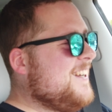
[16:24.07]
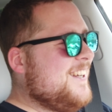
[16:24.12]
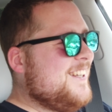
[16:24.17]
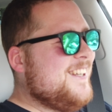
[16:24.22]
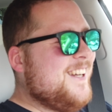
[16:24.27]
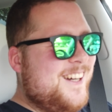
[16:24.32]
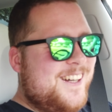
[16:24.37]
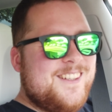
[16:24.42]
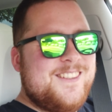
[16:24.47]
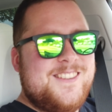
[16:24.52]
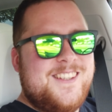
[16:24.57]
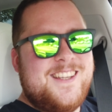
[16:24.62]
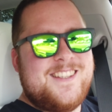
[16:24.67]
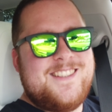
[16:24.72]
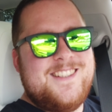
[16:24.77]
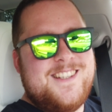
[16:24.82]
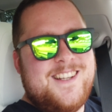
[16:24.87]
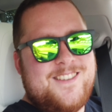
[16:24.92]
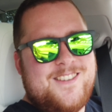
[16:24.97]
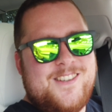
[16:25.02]
ja,
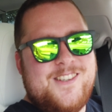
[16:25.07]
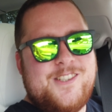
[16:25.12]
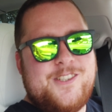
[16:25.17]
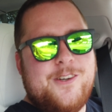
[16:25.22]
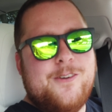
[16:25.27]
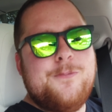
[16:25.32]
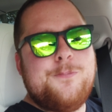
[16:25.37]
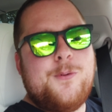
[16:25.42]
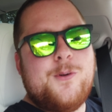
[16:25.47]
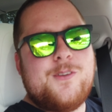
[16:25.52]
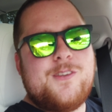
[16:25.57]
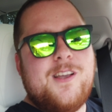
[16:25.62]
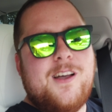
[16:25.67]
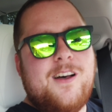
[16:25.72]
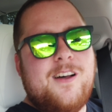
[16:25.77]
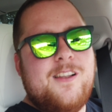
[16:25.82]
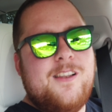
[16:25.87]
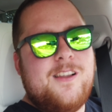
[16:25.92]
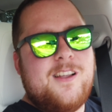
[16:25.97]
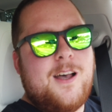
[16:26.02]
das ist natürlich schon
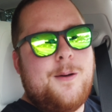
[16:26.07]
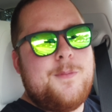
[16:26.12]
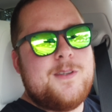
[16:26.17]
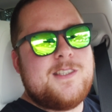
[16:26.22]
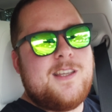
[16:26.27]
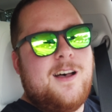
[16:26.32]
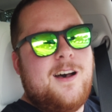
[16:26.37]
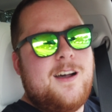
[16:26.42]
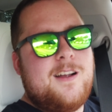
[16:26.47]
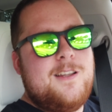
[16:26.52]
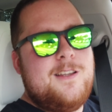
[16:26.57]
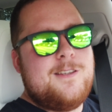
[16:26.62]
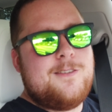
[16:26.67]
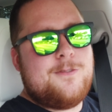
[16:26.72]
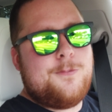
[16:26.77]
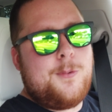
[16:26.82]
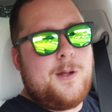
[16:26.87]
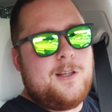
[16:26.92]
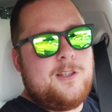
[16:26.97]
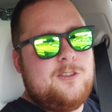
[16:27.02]
brutal, kann man sagen,
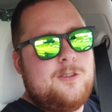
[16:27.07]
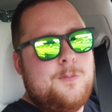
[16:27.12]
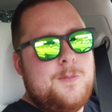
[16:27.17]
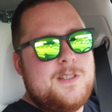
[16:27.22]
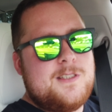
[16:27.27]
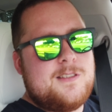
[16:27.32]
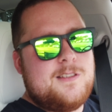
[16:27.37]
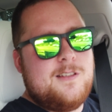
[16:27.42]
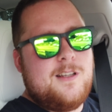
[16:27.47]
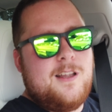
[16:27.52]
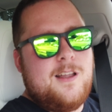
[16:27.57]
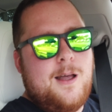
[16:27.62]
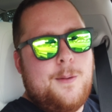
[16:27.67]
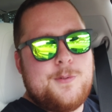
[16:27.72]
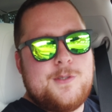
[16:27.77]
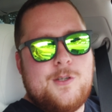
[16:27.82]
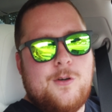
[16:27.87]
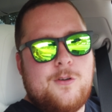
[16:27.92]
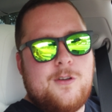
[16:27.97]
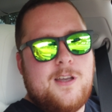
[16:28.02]
ist praktisch ein bisschen eine
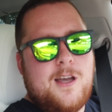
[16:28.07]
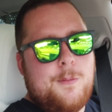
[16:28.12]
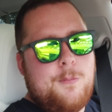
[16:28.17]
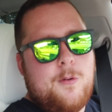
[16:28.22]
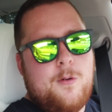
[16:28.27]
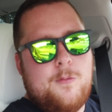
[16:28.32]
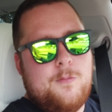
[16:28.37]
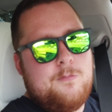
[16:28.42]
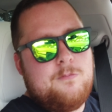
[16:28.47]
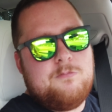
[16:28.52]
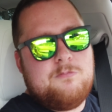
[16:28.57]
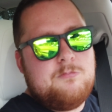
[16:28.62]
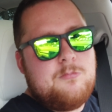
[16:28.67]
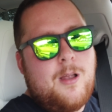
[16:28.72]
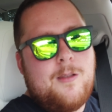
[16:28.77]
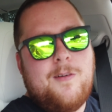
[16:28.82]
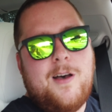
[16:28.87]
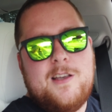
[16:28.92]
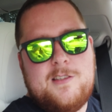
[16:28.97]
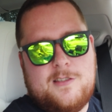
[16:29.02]
Abzocke, aber
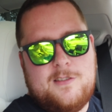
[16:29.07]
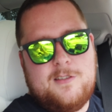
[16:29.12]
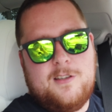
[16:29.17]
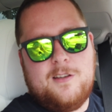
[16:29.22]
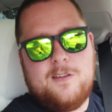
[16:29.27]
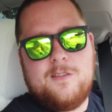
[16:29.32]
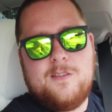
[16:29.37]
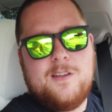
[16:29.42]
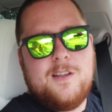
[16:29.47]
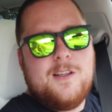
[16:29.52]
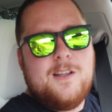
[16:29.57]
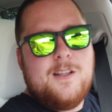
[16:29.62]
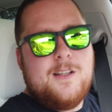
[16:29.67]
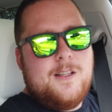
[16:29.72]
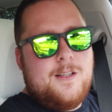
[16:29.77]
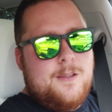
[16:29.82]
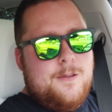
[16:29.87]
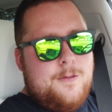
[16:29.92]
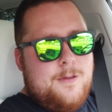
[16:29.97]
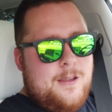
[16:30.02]
man weiß es ja.
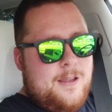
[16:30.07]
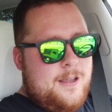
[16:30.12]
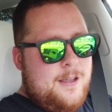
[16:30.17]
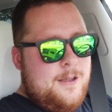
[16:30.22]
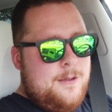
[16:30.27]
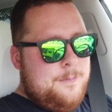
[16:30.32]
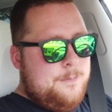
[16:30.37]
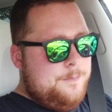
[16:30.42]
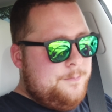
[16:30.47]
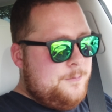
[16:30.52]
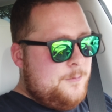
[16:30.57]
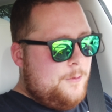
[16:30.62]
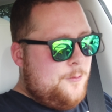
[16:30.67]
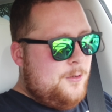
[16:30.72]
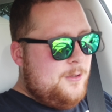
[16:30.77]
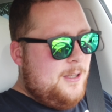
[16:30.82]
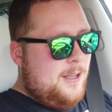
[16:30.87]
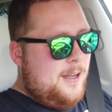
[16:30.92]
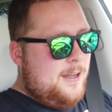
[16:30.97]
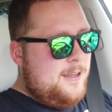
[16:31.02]
Ähm,
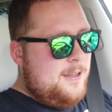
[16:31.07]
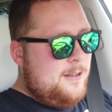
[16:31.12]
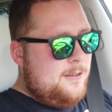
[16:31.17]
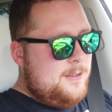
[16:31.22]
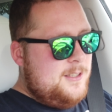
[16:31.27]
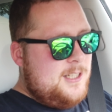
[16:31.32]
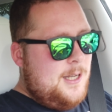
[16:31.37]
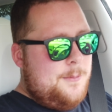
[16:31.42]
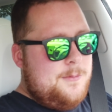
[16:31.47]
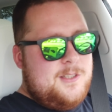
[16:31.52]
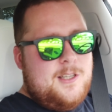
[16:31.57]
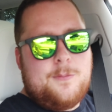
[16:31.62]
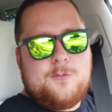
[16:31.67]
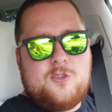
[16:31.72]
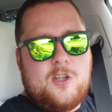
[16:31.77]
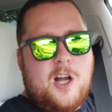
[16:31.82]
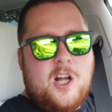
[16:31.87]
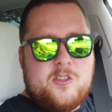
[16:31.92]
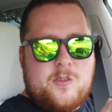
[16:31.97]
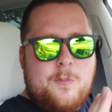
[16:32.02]
von daher, ich habe ich
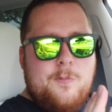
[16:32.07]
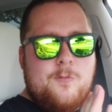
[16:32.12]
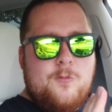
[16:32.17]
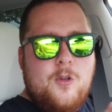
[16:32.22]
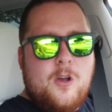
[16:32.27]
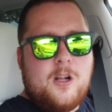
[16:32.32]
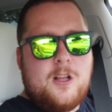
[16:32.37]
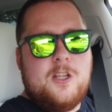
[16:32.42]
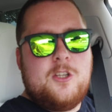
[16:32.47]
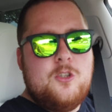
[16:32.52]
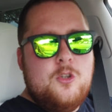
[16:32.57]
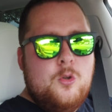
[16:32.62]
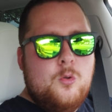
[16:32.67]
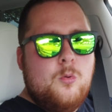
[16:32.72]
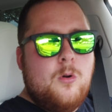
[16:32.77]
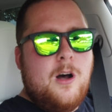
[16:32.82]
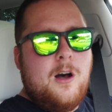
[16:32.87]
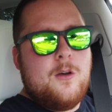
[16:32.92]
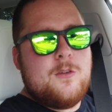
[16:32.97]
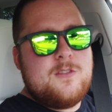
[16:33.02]
hab Chargem wirklich
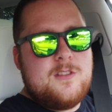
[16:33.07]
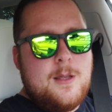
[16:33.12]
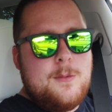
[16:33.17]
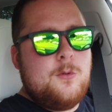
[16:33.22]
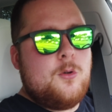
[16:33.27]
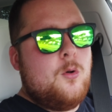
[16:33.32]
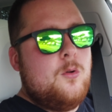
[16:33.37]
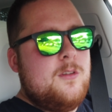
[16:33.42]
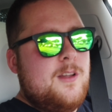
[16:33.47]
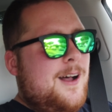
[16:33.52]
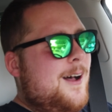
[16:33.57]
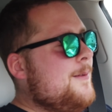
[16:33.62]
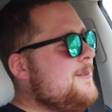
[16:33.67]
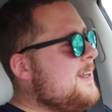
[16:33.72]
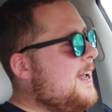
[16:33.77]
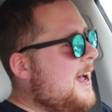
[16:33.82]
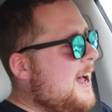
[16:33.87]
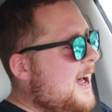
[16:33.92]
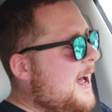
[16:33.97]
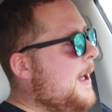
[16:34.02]
nur aus dem Grunde
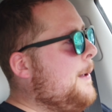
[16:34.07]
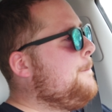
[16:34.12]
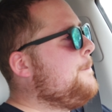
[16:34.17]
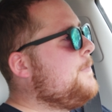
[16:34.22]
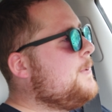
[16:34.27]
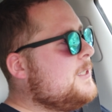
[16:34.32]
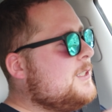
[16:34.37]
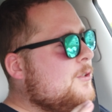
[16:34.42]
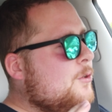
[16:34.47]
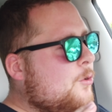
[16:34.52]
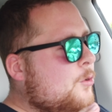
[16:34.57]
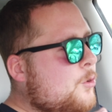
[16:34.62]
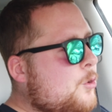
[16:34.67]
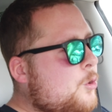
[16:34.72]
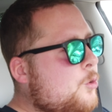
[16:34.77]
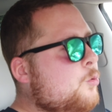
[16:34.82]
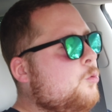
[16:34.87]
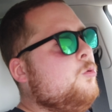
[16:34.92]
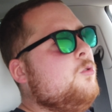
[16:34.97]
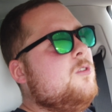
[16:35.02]
als
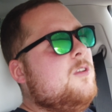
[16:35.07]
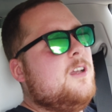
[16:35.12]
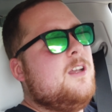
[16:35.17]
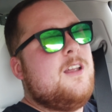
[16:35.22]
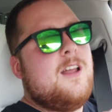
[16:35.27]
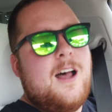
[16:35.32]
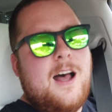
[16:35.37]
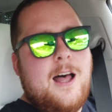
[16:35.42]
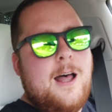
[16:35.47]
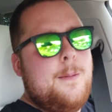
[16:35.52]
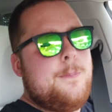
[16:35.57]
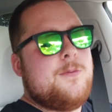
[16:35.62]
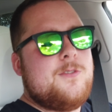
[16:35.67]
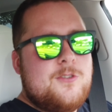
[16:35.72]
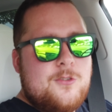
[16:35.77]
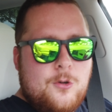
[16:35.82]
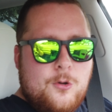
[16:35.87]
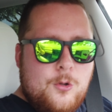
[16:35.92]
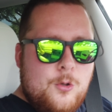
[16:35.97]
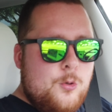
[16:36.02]
absolute,
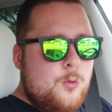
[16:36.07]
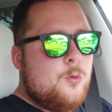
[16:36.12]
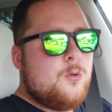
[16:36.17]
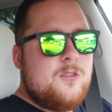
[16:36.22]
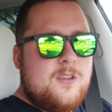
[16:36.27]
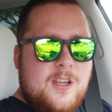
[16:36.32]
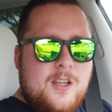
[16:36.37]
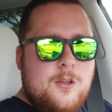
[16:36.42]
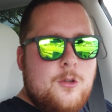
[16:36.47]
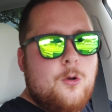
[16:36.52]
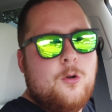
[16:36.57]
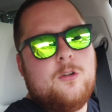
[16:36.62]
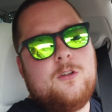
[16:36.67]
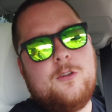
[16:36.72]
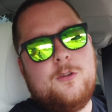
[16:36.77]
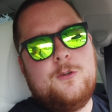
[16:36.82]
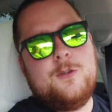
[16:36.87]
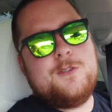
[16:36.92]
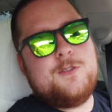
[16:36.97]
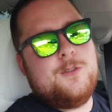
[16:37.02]
absolute
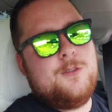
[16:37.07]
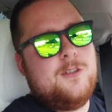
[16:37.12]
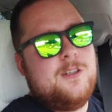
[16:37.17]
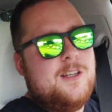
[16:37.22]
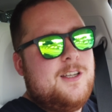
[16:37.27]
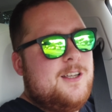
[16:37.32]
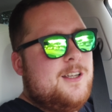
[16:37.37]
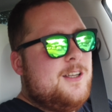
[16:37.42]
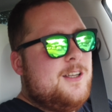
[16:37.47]
Notlösung.